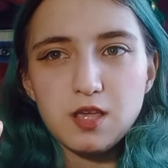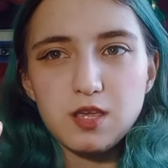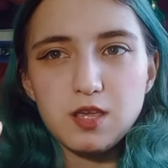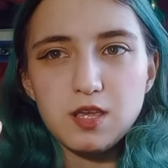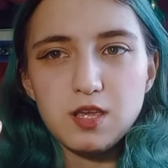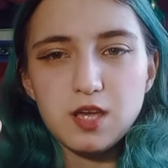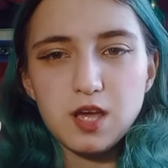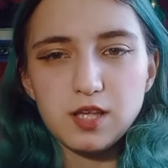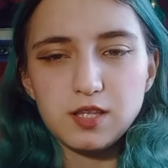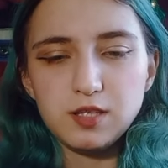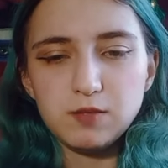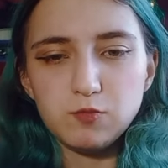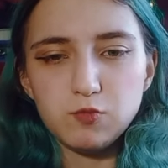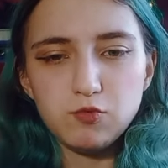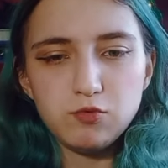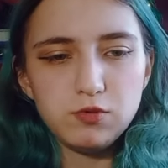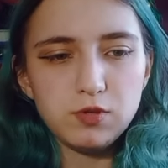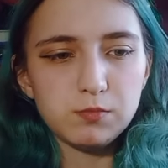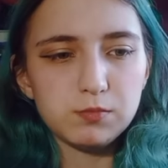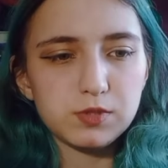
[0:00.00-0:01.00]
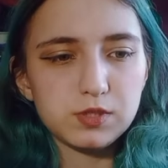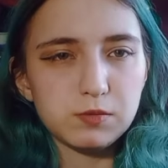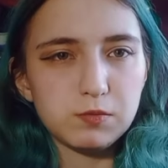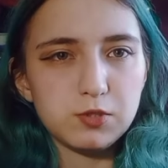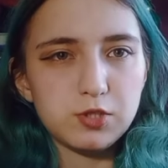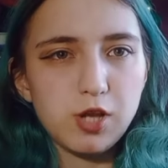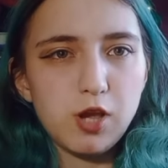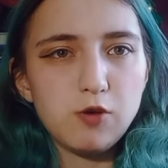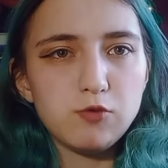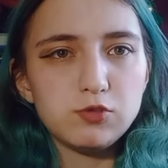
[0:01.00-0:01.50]
И одним утром
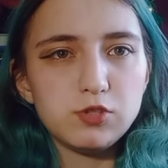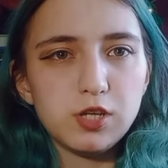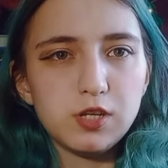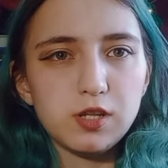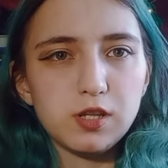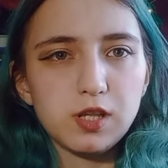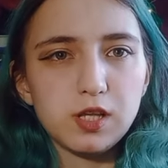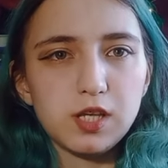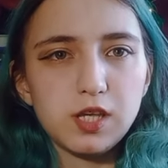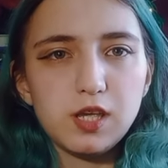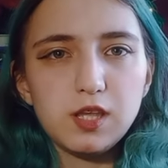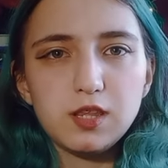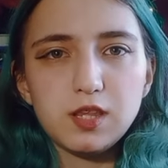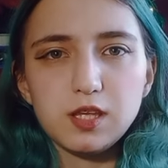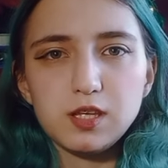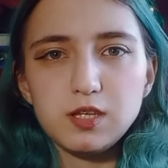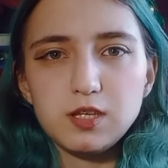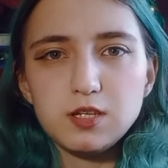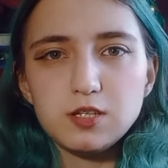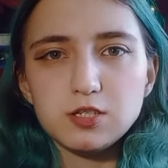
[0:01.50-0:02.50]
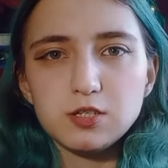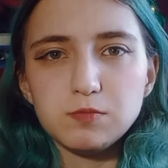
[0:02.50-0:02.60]
замечаю у себя на ноге такие